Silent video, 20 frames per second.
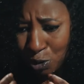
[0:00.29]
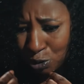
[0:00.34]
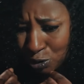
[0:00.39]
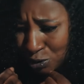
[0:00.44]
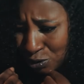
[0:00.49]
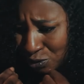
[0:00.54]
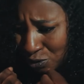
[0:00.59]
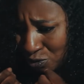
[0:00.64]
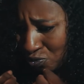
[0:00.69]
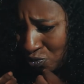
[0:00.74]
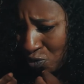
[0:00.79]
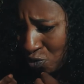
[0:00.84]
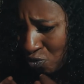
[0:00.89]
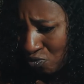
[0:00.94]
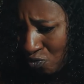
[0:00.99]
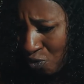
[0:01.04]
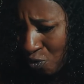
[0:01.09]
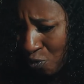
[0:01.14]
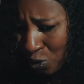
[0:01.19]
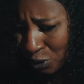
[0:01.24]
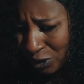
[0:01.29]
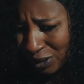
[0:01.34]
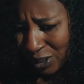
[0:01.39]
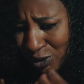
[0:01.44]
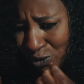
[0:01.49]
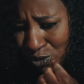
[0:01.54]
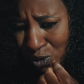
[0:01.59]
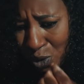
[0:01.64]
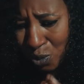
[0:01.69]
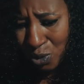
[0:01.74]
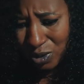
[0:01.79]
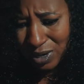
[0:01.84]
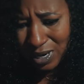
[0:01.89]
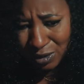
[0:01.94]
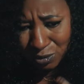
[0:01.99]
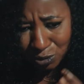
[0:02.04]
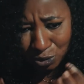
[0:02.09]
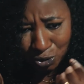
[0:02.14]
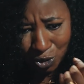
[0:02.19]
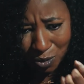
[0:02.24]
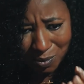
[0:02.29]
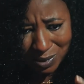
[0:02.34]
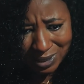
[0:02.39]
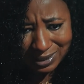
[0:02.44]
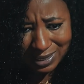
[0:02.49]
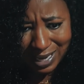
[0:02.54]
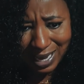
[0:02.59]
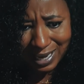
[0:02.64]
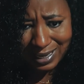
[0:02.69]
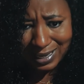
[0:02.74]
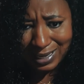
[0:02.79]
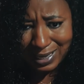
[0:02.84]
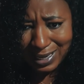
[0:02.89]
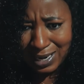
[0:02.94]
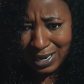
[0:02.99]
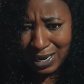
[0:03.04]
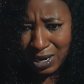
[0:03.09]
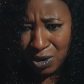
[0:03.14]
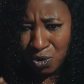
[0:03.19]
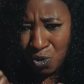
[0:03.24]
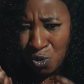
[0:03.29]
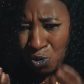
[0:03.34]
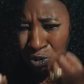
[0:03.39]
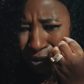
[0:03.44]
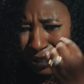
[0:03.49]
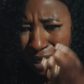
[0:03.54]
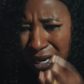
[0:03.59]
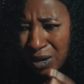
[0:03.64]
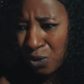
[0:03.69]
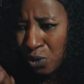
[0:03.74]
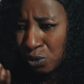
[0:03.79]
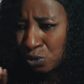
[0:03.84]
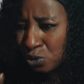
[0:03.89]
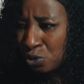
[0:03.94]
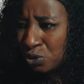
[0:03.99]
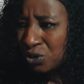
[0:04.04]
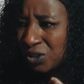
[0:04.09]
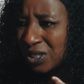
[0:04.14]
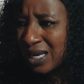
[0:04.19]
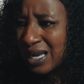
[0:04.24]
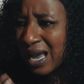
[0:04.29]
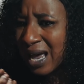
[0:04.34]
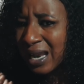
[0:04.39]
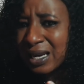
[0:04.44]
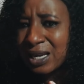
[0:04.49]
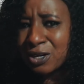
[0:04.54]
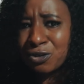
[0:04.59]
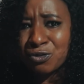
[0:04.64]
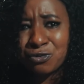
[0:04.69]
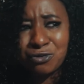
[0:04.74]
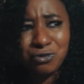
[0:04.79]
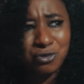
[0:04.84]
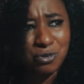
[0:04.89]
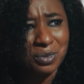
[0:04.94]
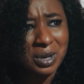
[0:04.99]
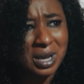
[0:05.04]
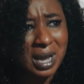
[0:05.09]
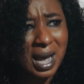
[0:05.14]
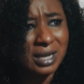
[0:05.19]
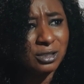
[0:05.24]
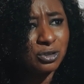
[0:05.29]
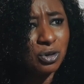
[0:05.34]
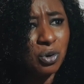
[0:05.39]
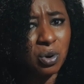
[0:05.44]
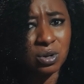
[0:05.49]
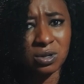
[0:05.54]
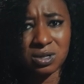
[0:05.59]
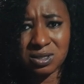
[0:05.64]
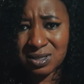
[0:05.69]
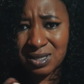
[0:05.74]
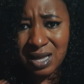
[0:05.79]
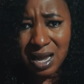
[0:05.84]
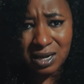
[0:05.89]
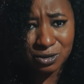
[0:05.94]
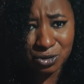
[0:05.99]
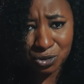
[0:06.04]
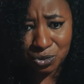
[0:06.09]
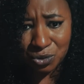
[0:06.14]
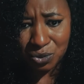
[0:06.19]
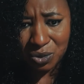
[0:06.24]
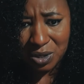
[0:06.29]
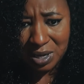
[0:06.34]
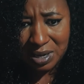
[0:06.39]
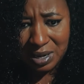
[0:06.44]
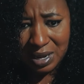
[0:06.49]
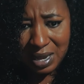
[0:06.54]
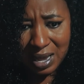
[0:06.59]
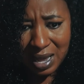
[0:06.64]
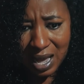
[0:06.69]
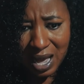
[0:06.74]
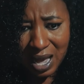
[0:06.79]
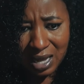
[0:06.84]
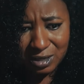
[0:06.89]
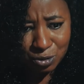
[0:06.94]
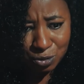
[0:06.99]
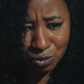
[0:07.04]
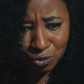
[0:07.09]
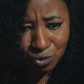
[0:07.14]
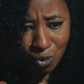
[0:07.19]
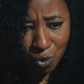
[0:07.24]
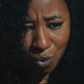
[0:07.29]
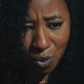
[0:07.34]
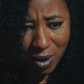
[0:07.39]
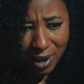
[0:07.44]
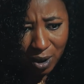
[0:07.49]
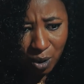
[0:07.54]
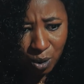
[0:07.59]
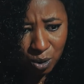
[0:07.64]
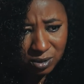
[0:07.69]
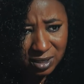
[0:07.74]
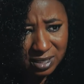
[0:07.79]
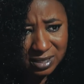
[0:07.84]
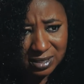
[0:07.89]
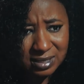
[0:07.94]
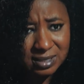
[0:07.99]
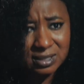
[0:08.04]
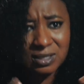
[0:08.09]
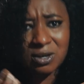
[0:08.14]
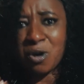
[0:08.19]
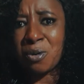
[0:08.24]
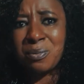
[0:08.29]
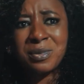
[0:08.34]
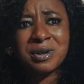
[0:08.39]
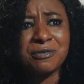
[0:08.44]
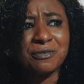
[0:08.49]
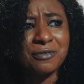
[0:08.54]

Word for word: Porque a maneira como você tem gastado nos últimos dias ah. tem sido surpreendente para mim e eu não entendo você. Não sei de onde vem tudo